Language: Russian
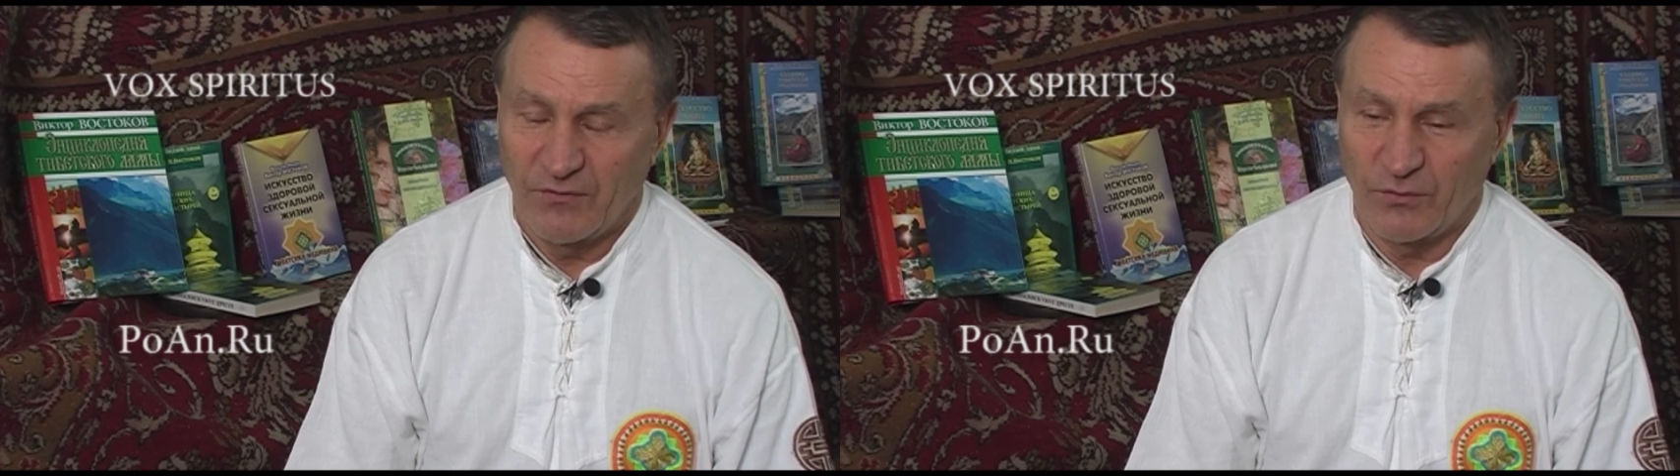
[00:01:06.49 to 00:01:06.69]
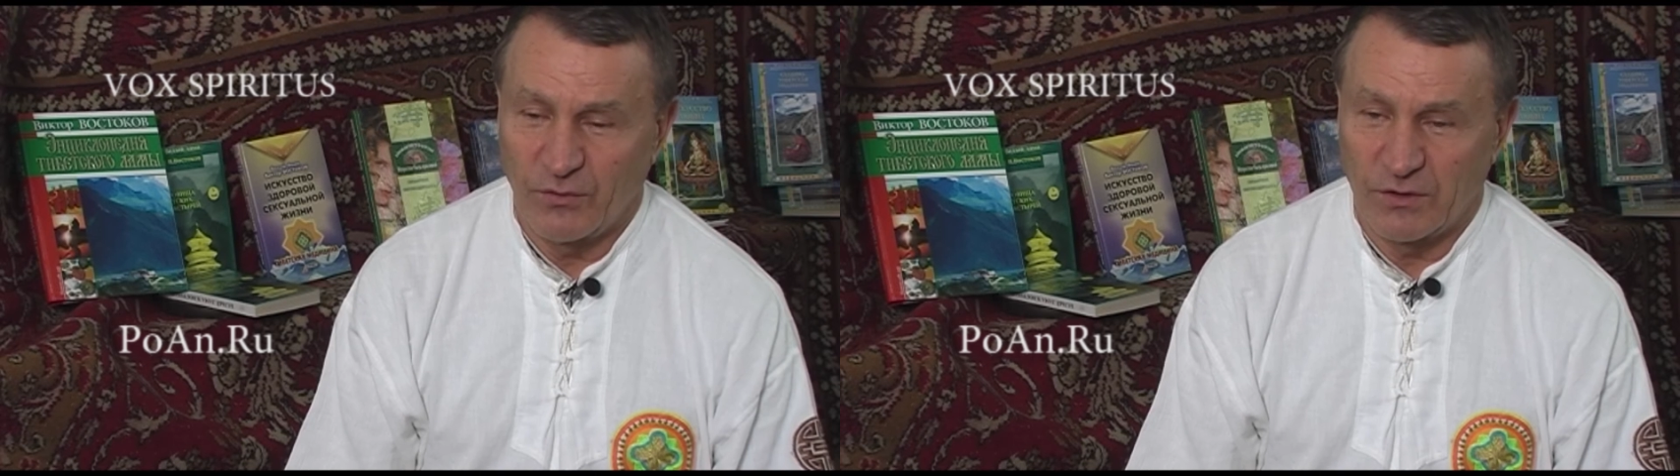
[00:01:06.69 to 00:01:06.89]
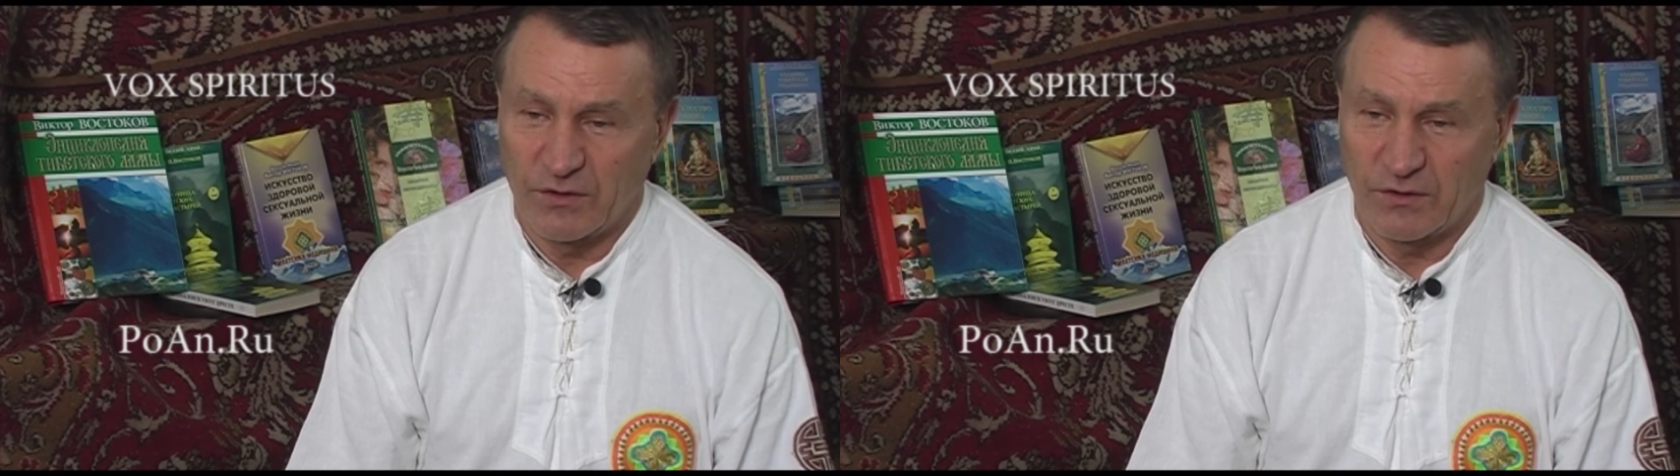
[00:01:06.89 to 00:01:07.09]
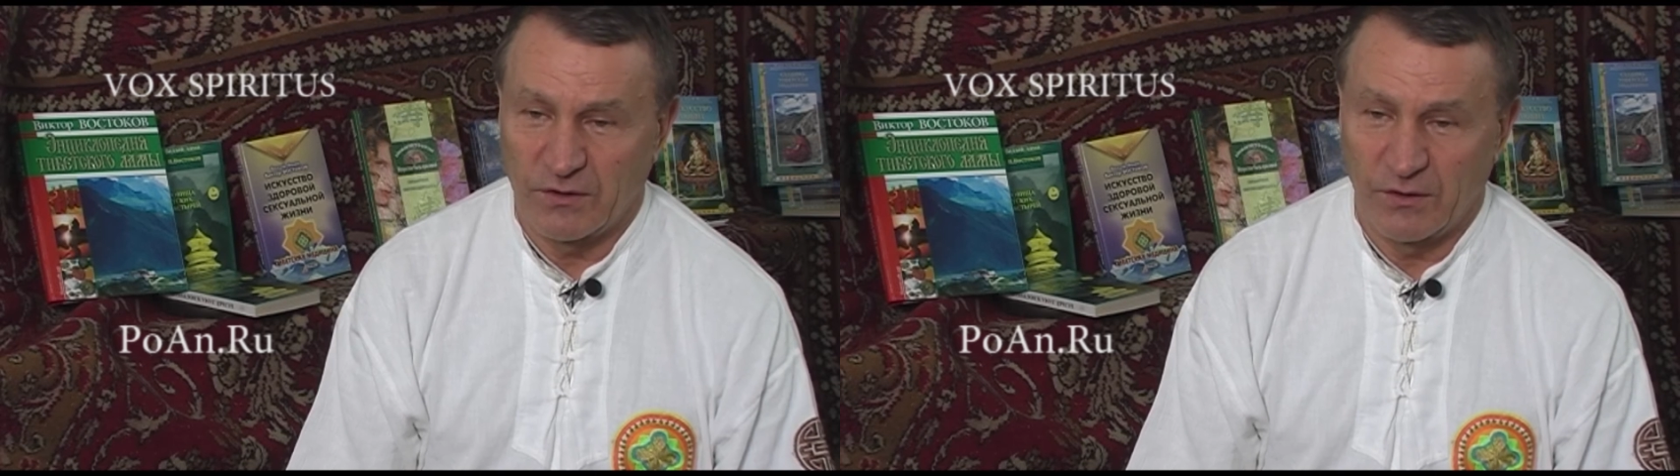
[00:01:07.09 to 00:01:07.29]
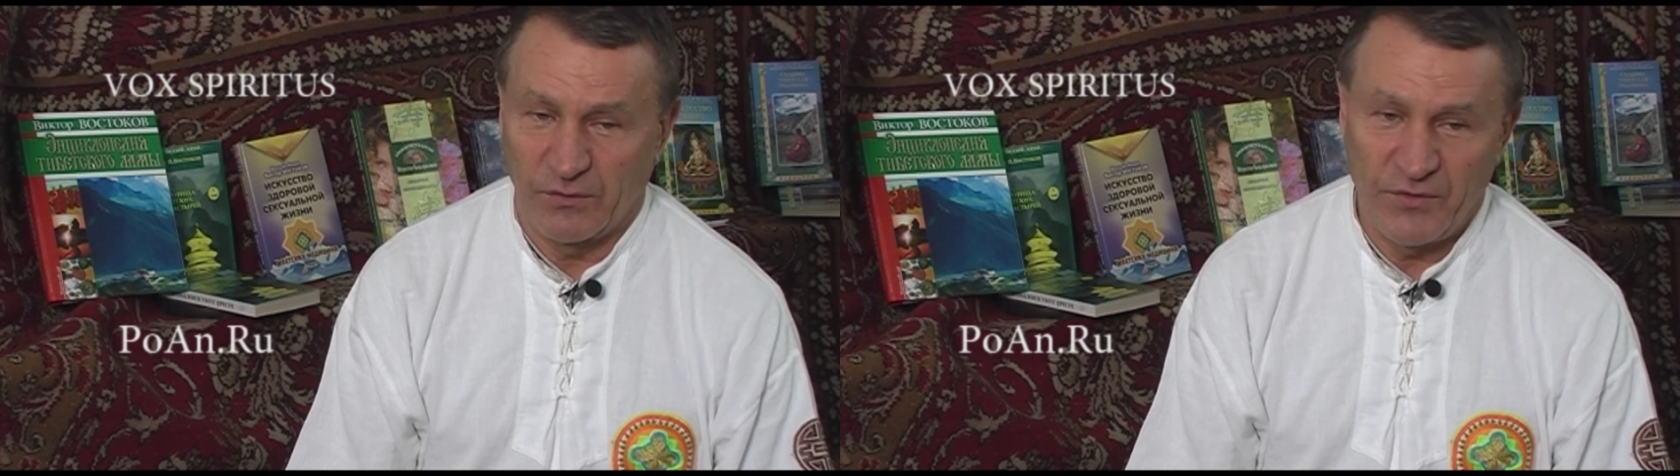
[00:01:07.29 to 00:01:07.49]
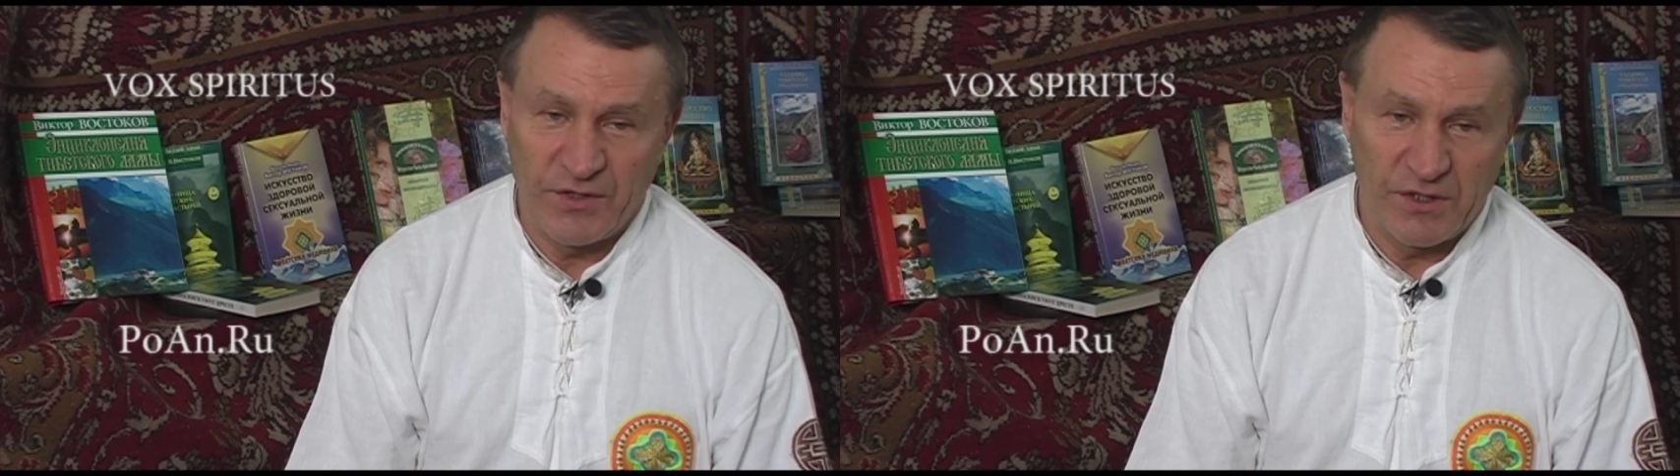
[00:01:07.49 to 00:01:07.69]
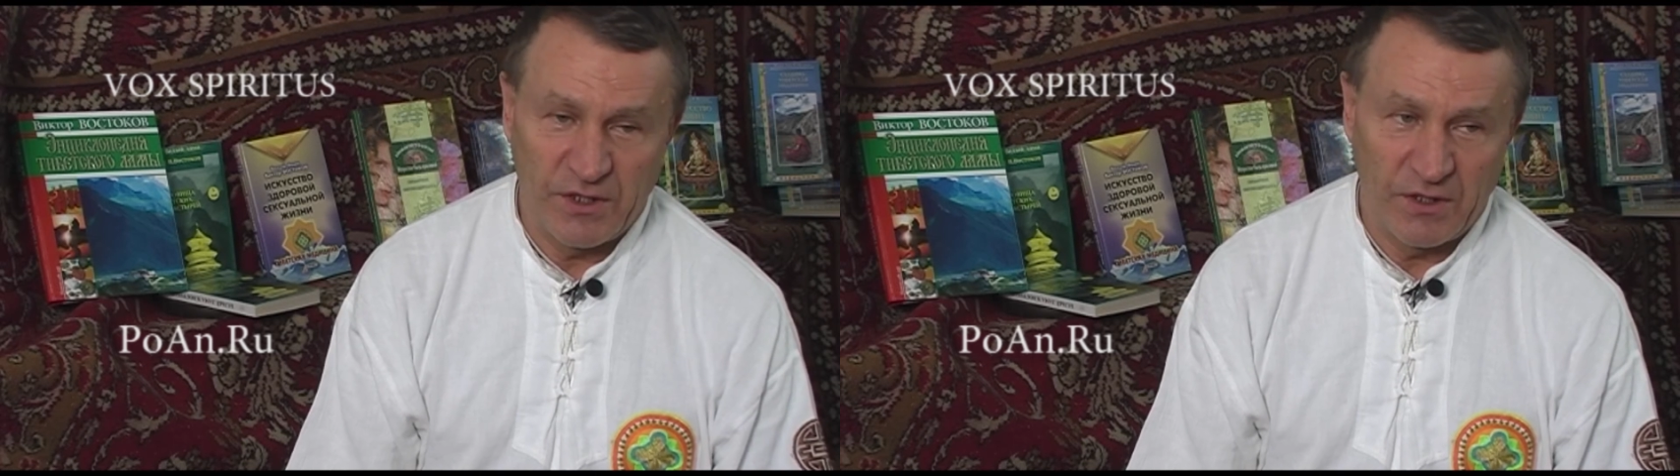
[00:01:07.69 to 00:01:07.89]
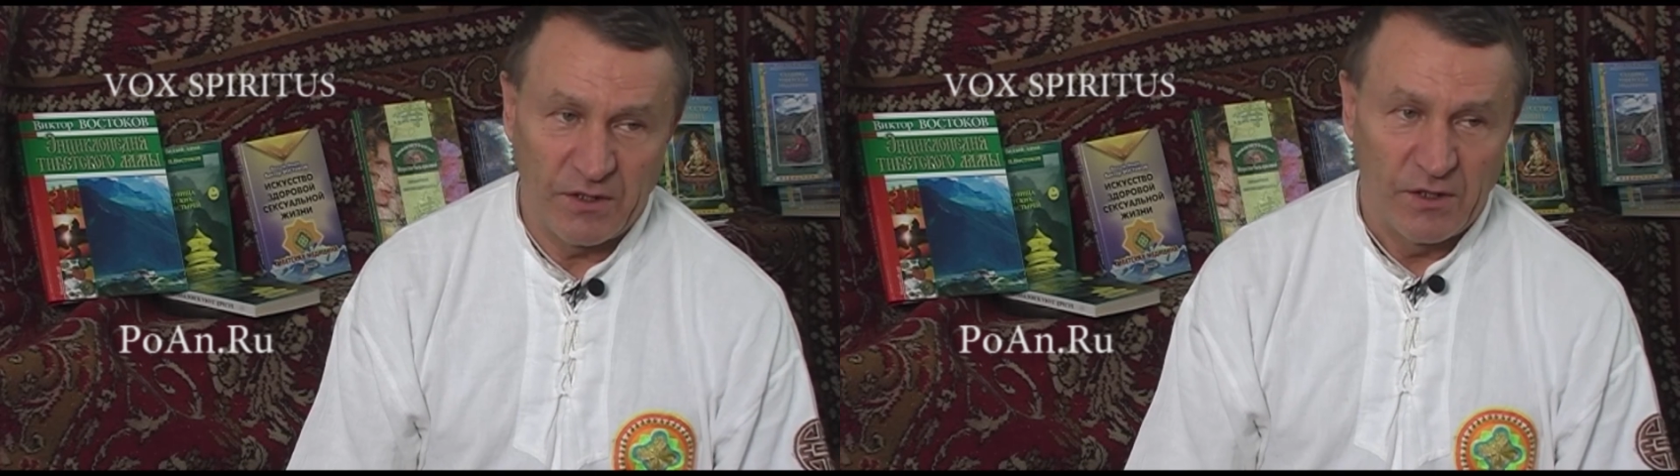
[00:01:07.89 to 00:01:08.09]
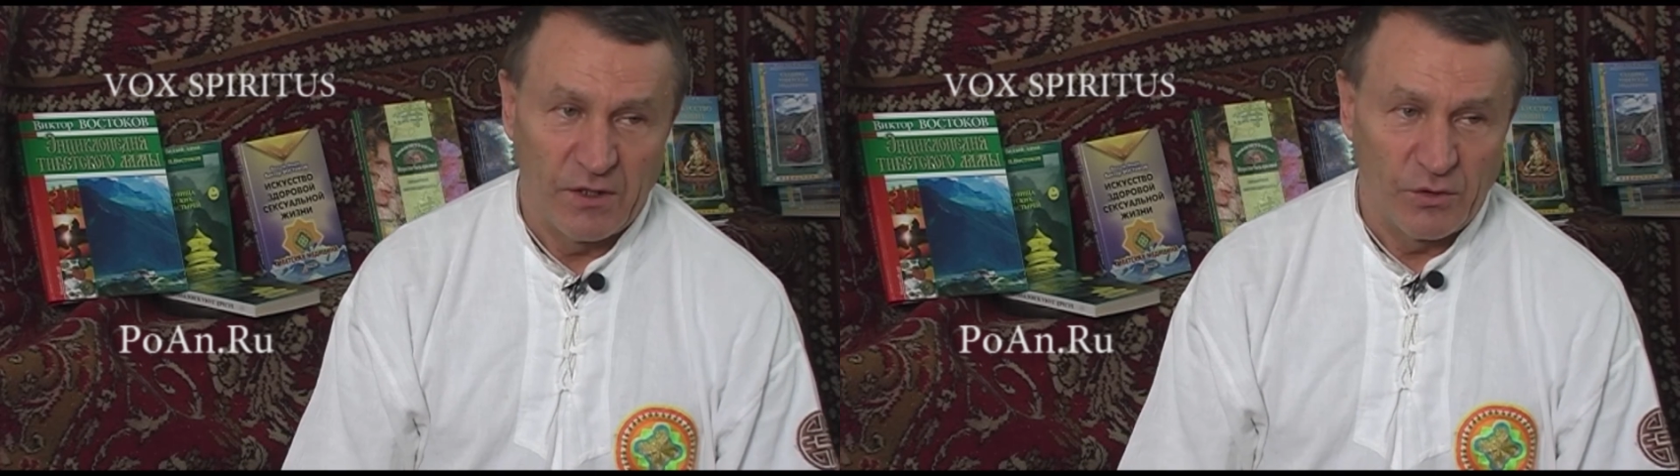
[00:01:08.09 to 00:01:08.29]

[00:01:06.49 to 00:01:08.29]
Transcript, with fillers: вот, э, в Индии,